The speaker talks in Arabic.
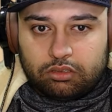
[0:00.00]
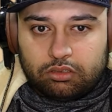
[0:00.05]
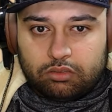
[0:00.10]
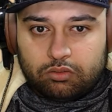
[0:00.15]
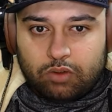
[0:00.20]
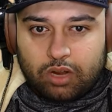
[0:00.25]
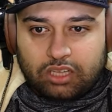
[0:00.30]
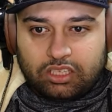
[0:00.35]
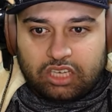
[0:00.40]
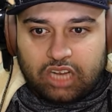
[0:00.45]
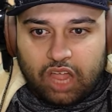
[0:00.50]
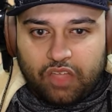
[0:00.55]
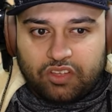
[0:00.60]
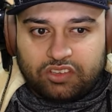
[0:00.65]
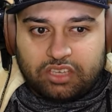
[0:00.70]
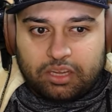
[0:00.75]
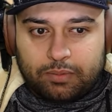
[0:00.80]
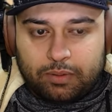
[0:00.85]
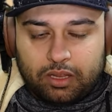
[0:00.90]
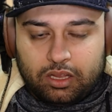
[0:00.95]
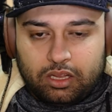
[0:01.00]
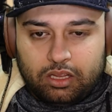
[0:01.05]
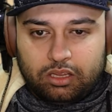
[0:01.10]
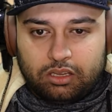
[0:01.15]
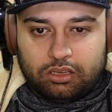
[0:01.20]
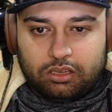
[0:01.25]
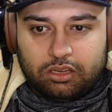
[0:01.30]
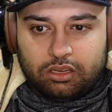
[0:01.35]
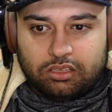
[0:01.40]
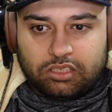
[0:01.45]
واحد ثلاثة سبعة
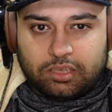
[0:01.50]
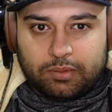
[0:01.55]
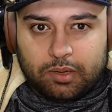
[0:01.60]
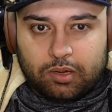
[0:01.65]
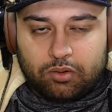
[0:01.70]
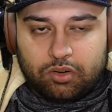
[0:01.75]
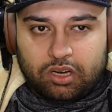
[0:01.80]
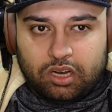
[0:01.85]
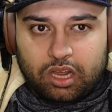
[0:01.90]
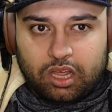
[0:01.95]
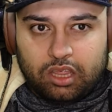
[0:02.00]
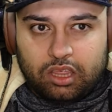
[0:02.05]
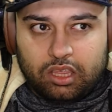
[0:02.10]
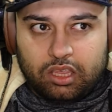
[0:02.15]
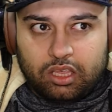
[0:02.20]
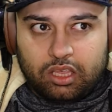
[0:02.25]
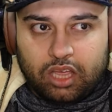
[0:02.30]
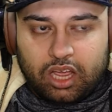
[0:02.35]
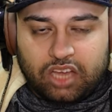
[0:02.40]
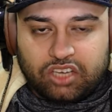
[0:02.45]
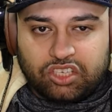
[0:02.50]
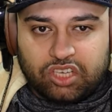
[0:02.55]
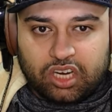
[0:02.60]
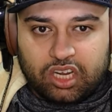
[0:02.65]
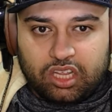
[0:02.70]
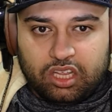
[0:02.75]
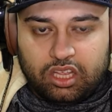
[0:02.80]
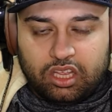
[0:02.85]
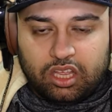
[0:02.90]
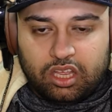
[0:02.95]
سبعة وثلاثة
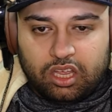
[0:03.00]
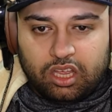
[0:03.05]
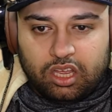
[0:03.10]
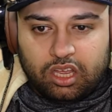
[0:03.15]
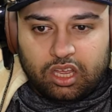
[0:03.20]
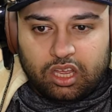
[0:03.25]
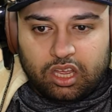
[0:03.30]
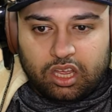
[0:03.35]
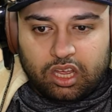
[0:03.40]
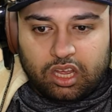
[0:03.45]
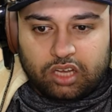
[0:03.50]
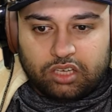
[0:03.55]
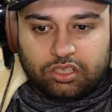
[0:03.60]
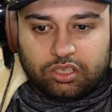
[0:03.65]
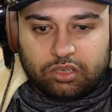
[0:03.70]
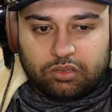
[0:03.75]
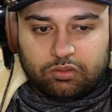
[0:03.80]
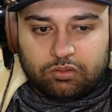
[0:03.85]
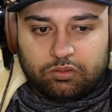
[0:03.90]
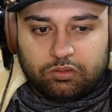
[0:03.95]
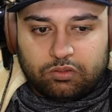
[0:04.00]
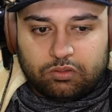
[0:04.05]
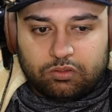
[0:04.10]
عشرة عشرة و...